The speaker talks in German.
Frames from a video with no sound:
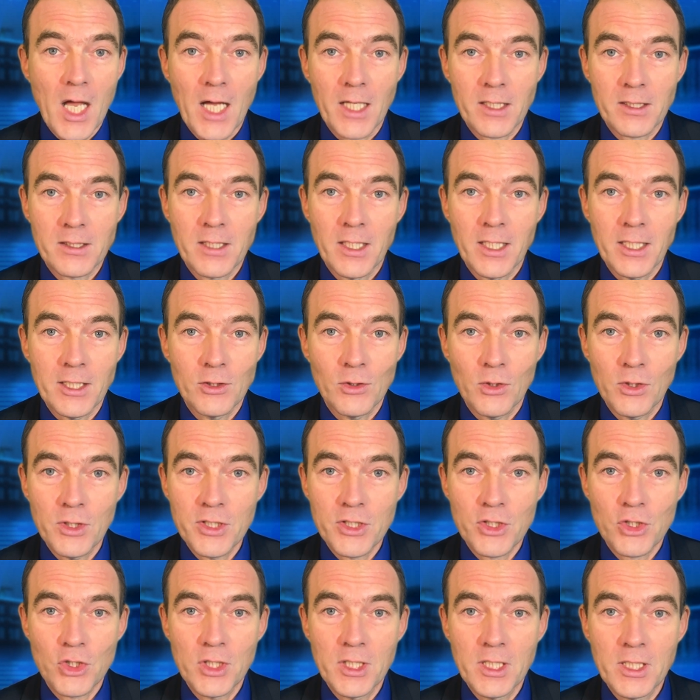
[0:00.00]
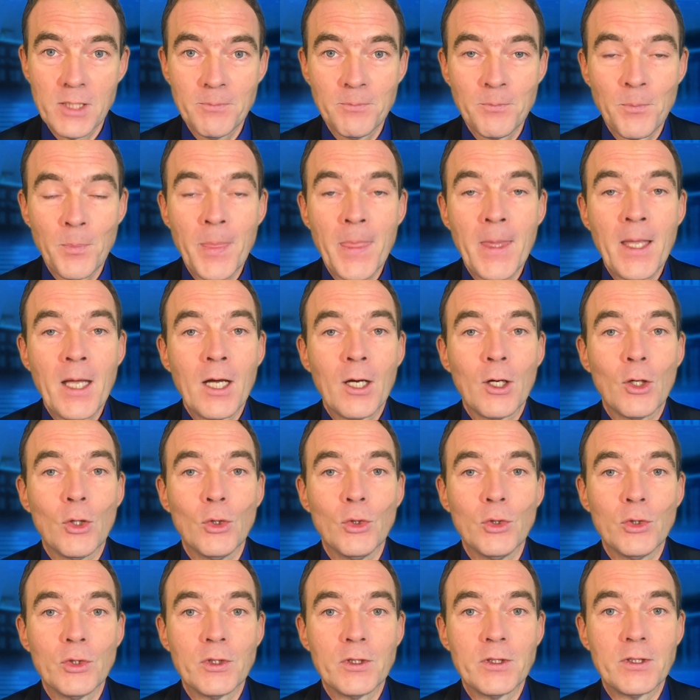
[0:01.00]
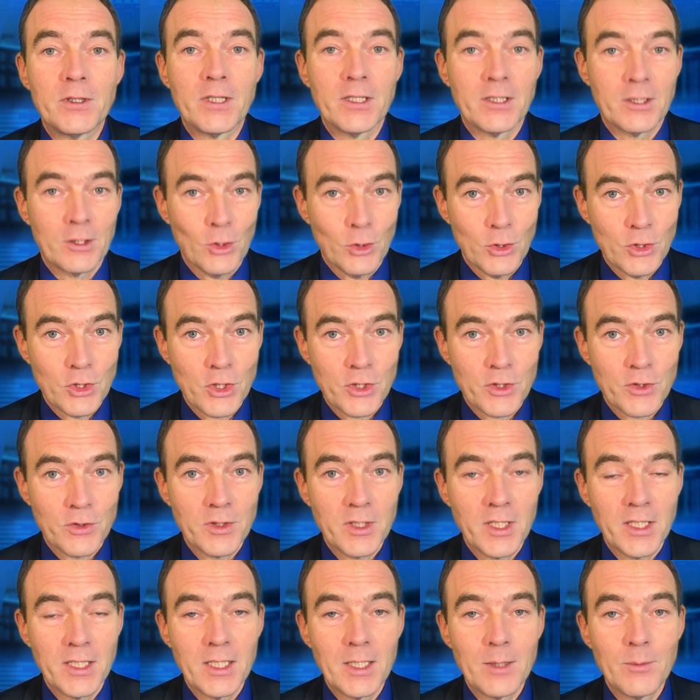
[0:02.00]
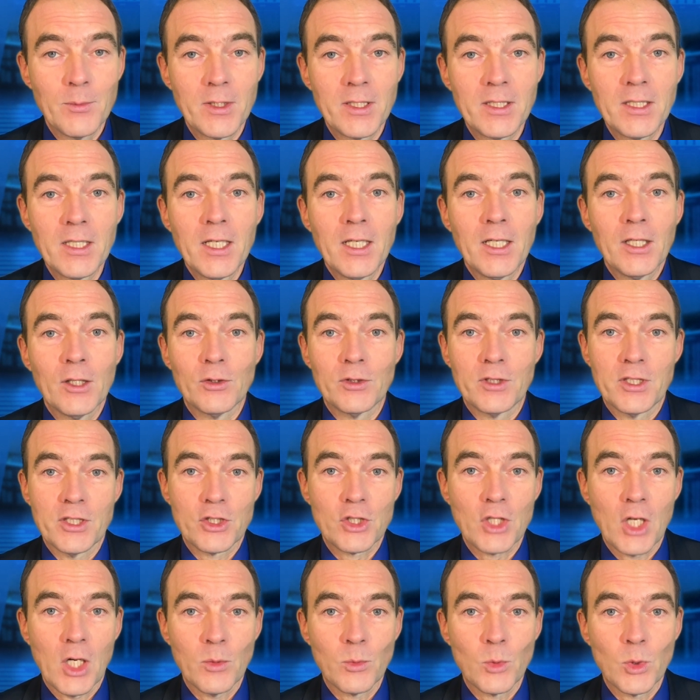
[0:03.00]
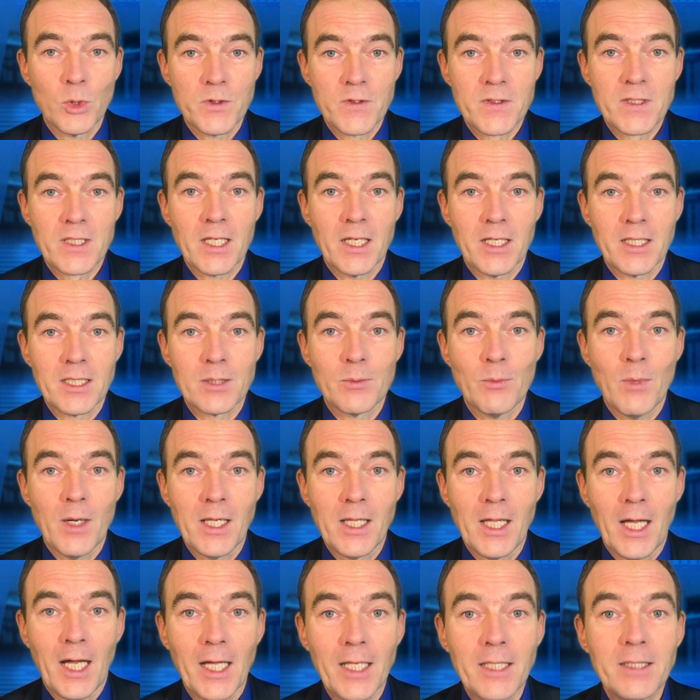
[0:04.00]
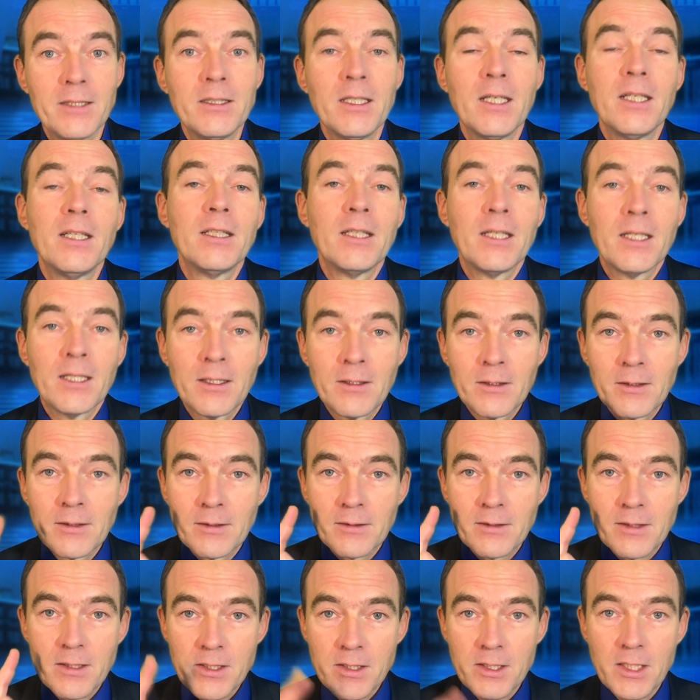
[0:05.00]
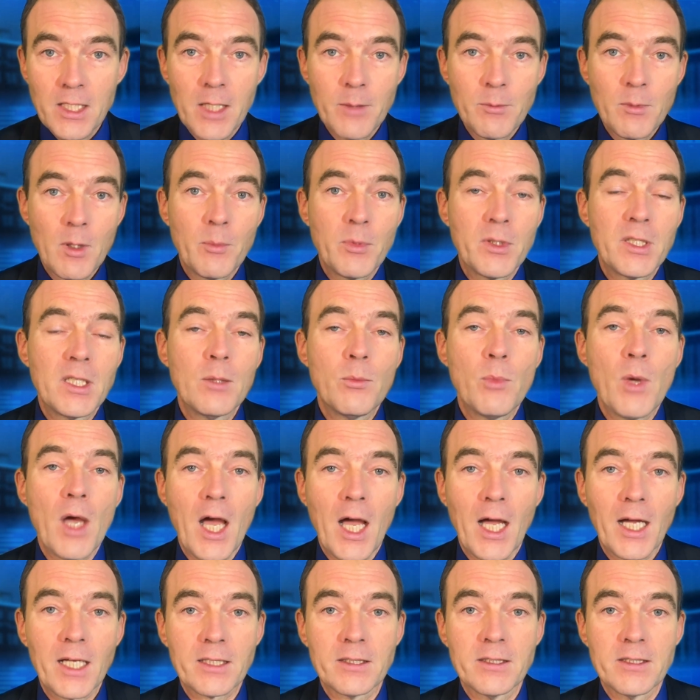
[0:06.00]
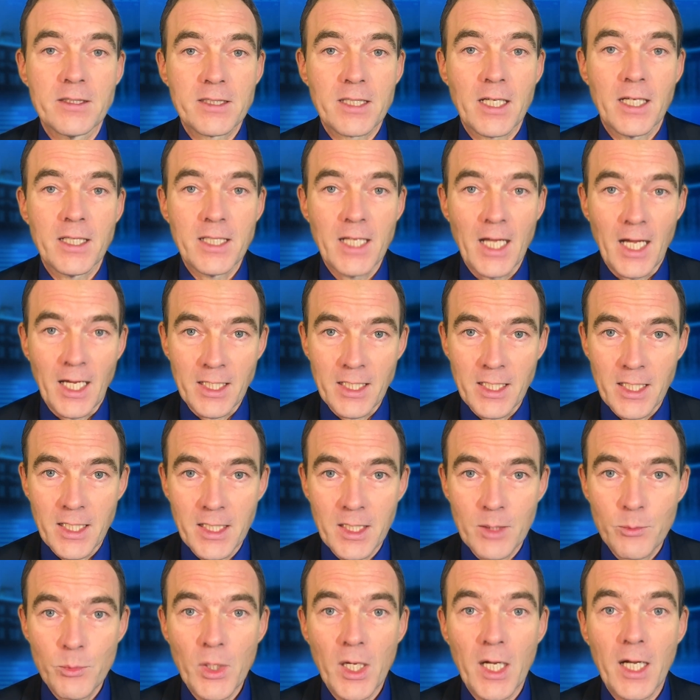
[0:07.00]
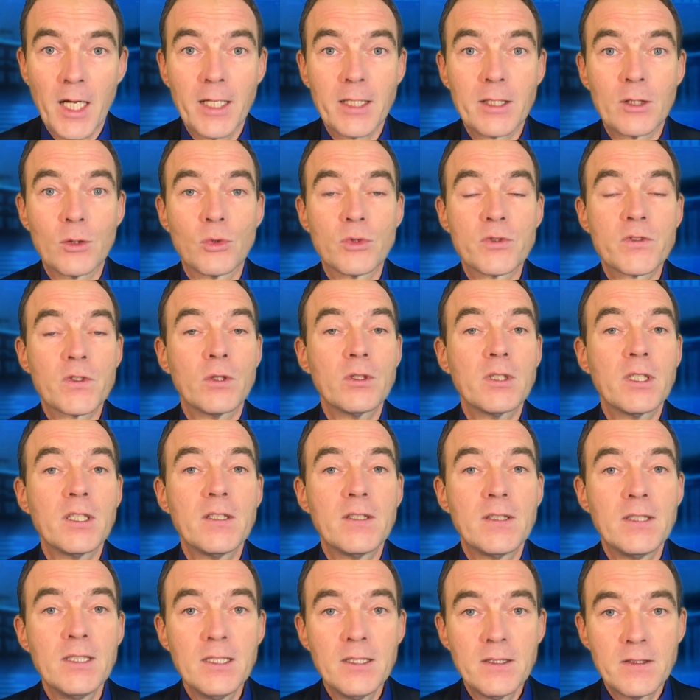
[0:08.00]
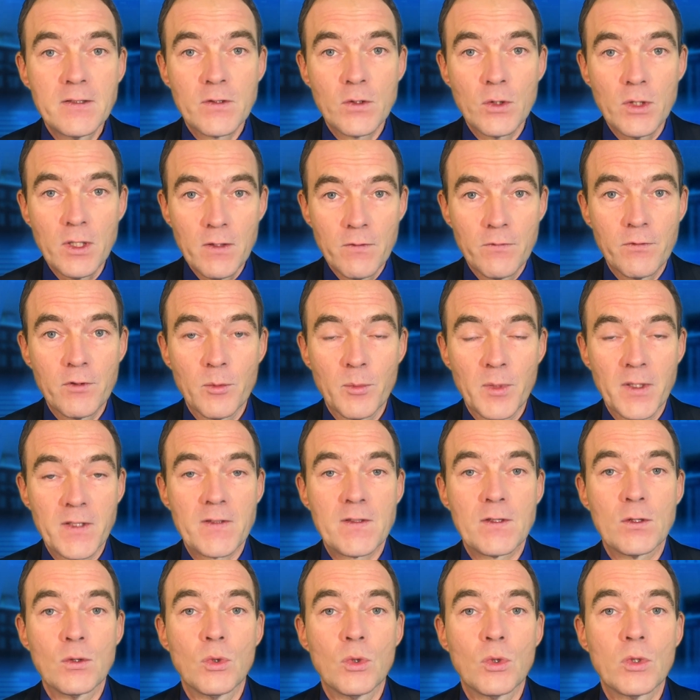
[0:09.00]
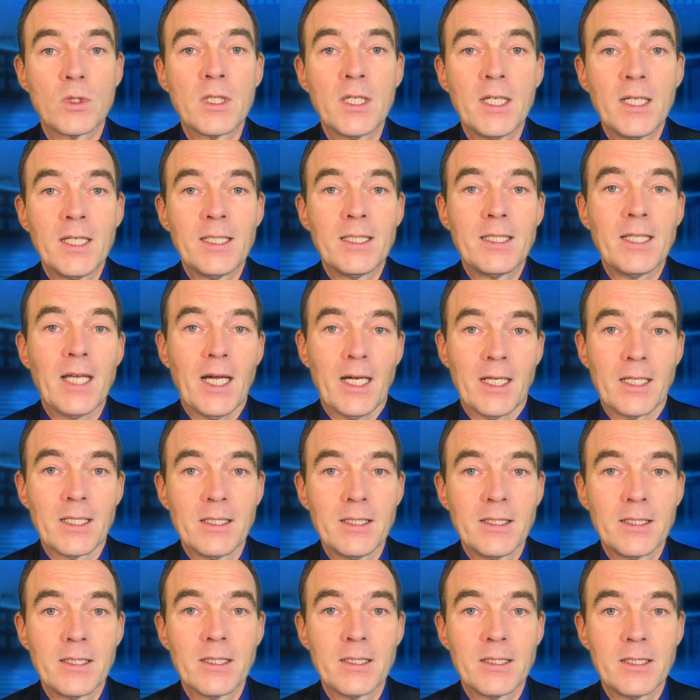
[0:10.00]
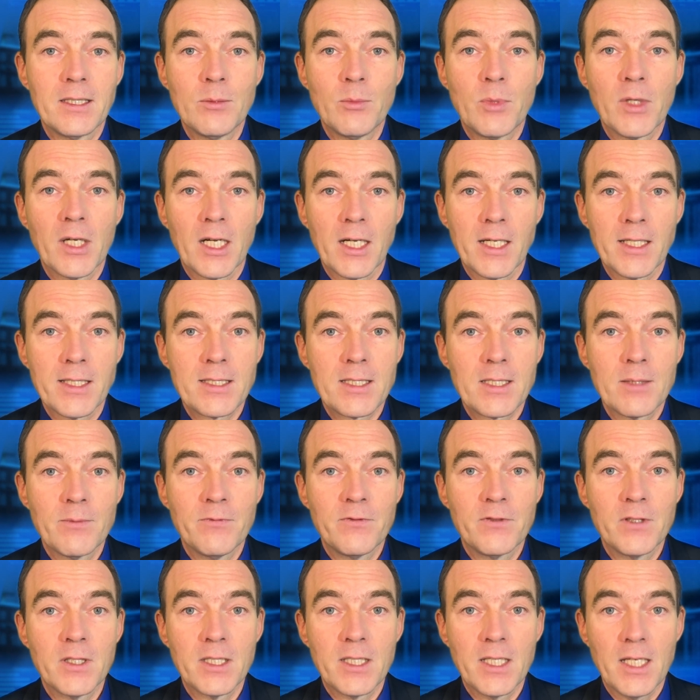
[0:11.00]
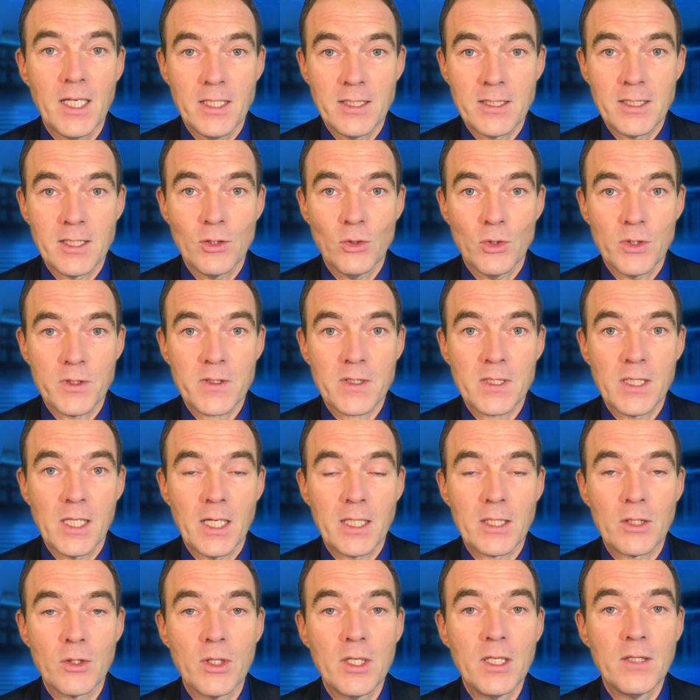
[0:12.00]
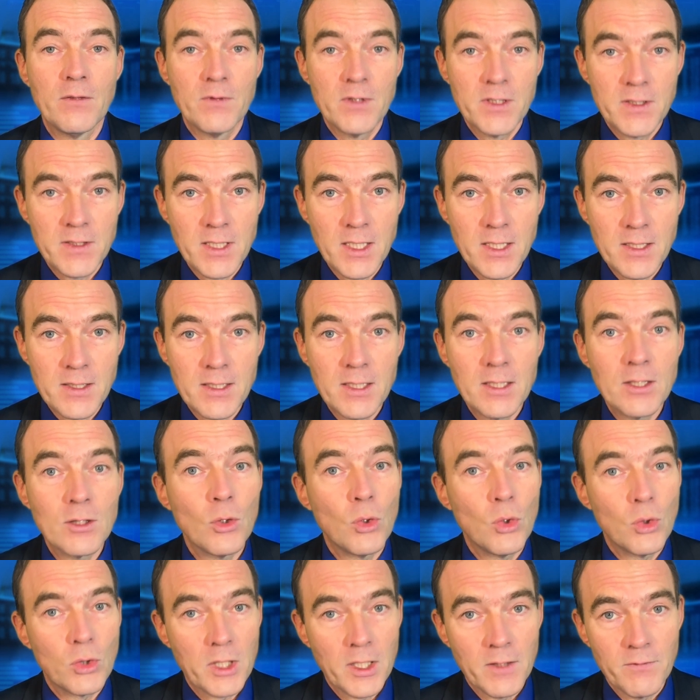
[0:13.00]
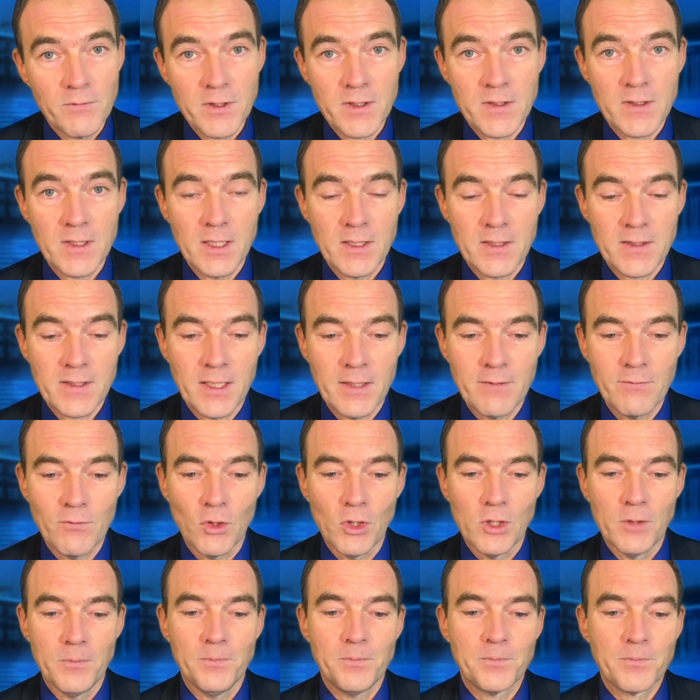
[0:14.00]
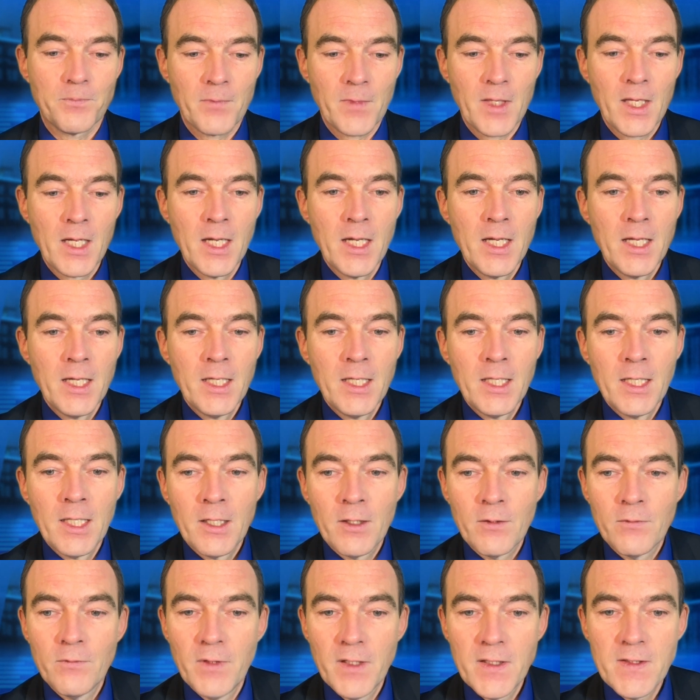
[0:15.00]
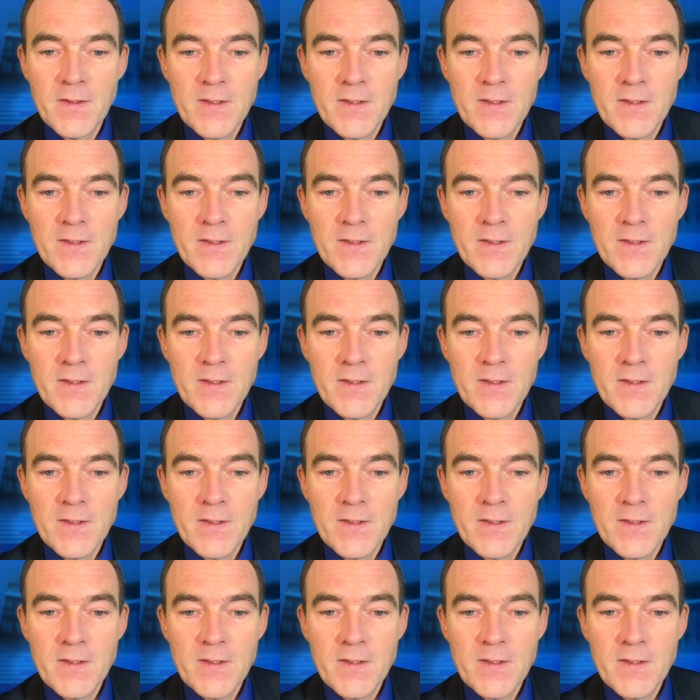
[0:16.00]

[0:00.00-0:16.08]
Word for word: SMA Solar Technology und ein deutsches Unternehmen. Und das schauen wir uns gleich mal an. Disclaimer bitte beachten, ist keine Anlageberatung, sondern dient zur Information der Anleger, die bereits im vierte Asset Oscillator investiert sind oder investiert sein wollen.